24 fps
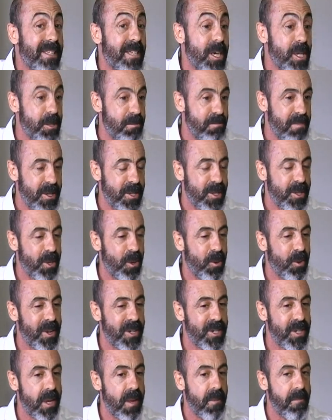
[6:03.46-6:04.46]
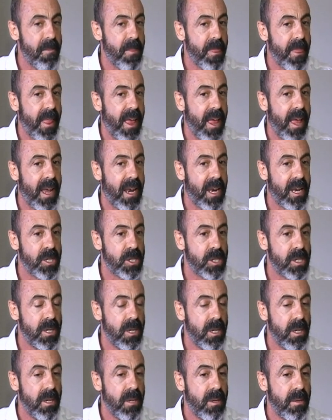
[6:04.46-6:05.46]
As pessoas, elas
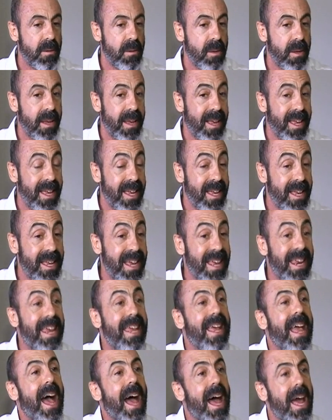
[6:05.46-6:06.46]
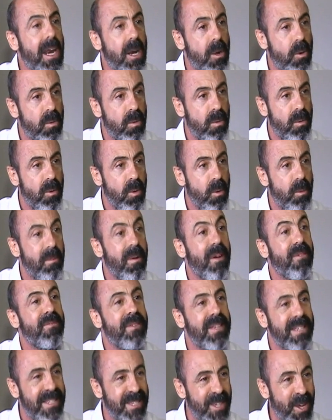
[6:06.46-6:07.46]
criaram uma
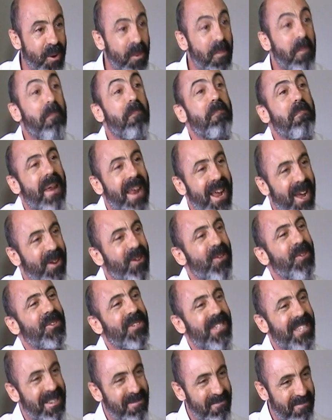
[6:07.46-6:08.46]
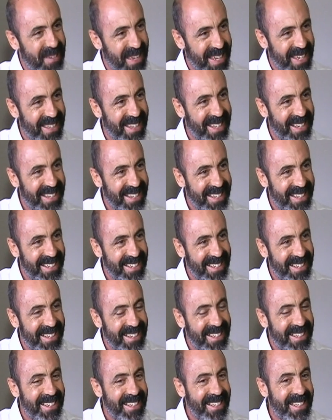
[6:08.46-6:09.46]
visão preconcebida,
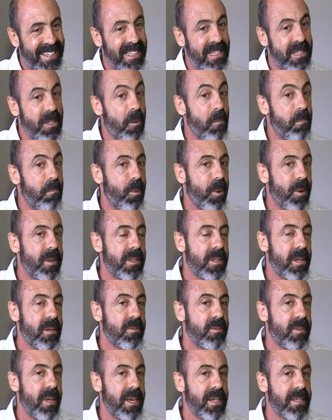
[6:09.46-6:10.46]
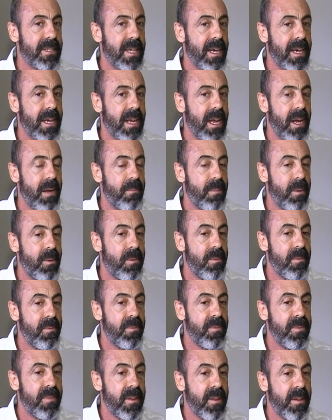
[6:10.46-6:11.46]
então, portanto, elas acabam
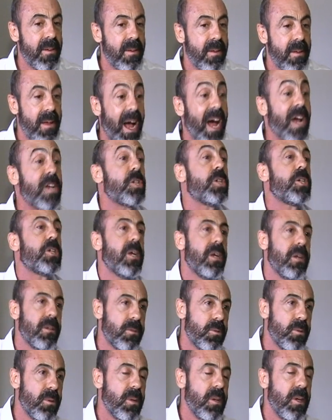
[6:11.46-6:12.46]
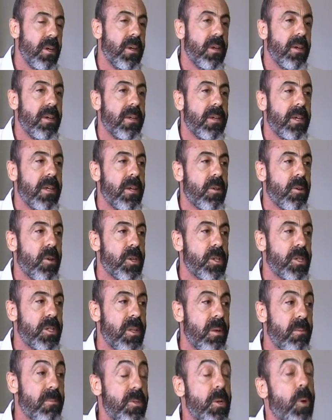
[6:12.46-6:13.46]
achando que nós
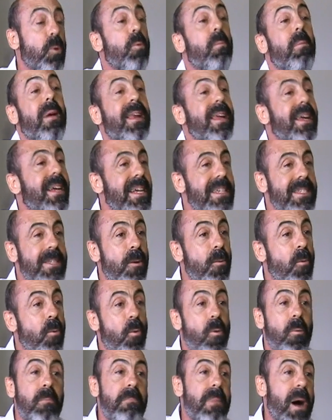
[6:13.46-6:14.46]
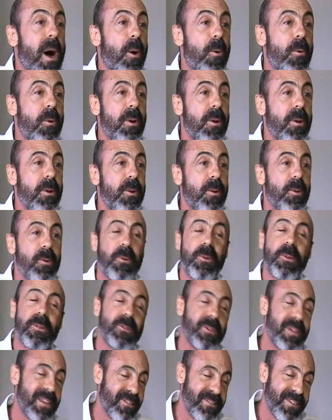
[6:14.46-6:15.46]
temos alguma ligação com o mal,
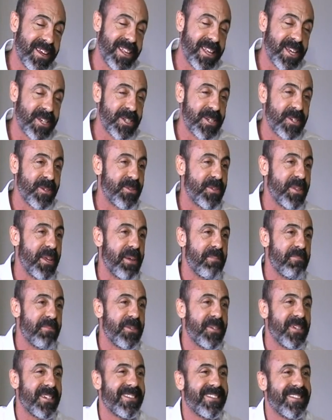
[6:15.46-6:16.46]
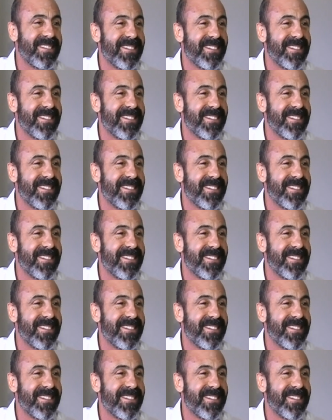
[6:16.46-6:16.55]
quando na verdade não temos.